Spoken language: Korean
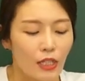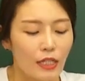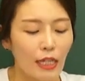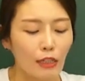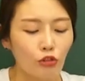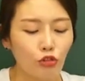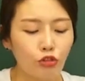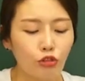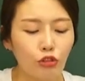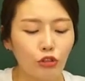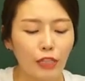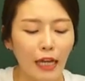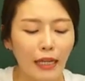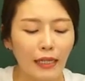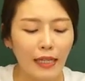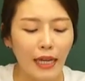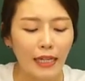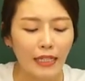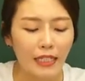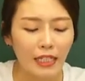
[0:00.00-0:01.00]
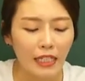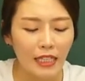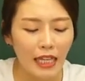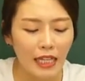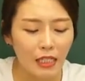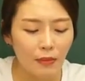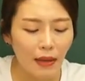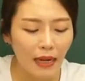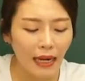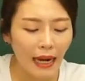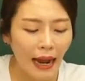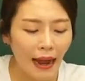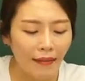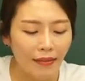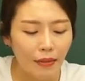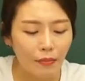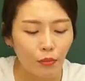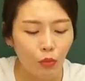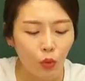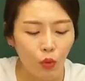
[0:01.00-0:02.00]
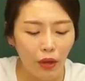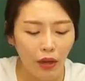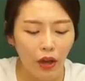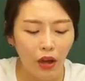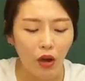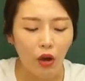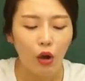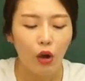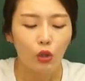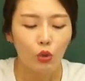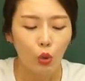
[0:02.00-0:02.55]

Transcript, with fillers: 자, 둘 다 예시긴 하지만 가는 뭐예요?